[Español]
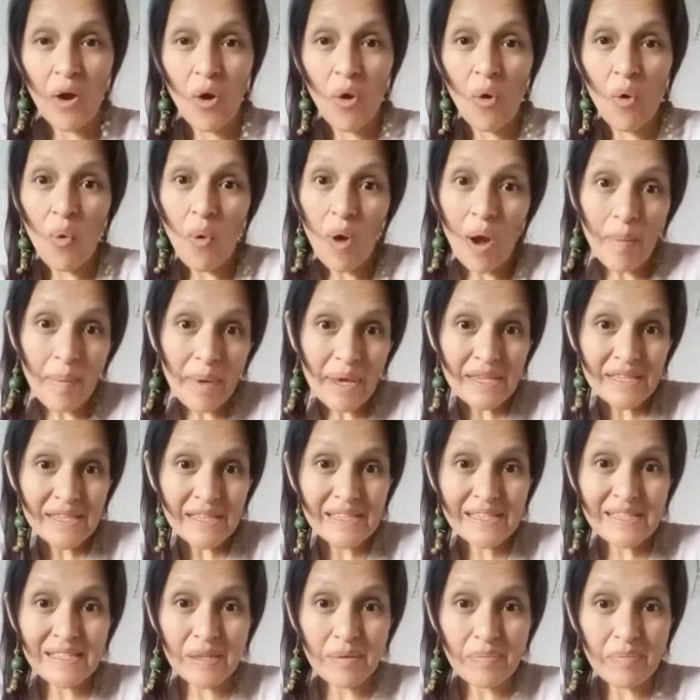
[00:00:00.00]
O a
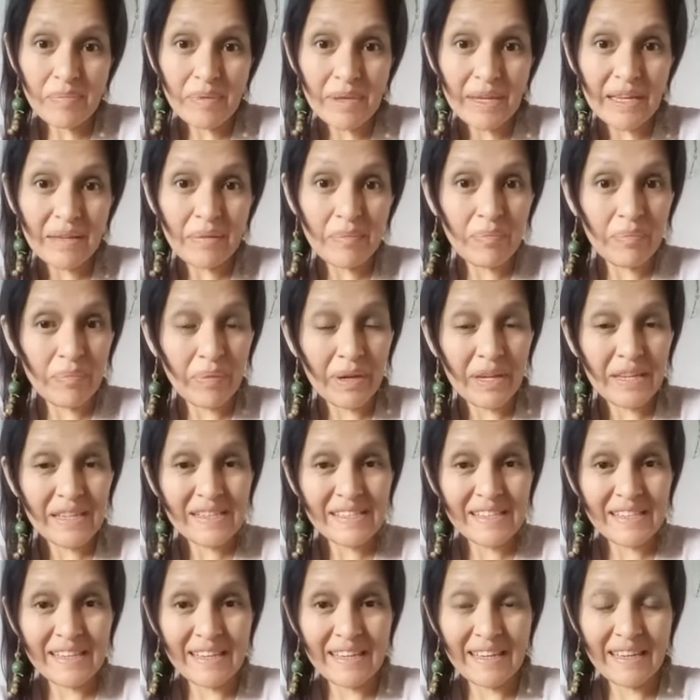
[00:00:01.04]
veces también
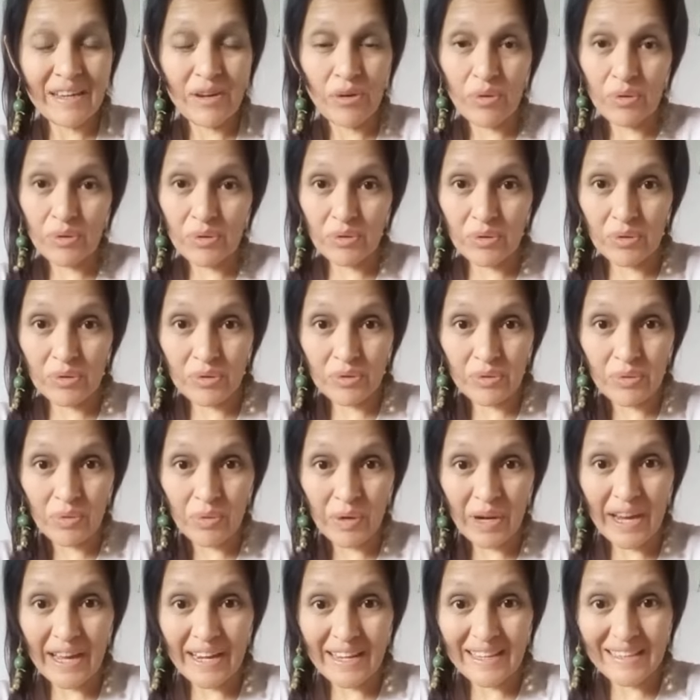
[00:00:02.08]
pues en otros
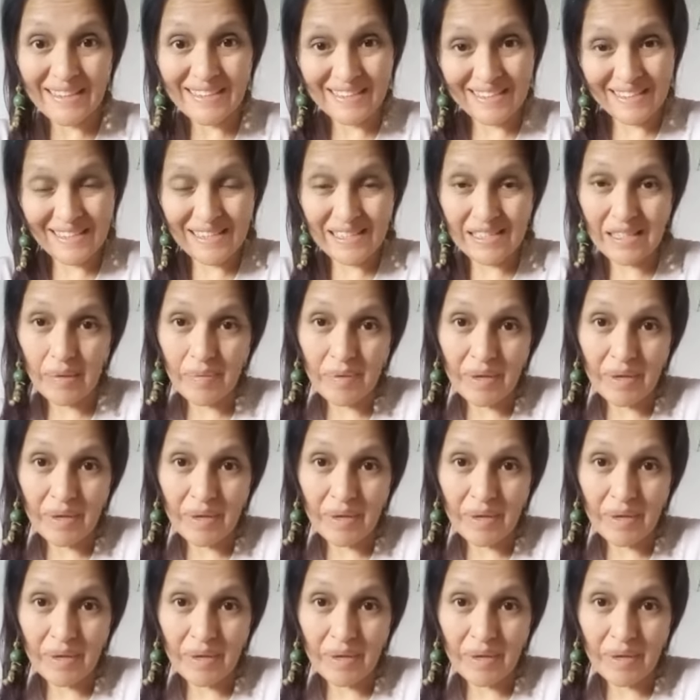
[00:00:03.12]
lugares, está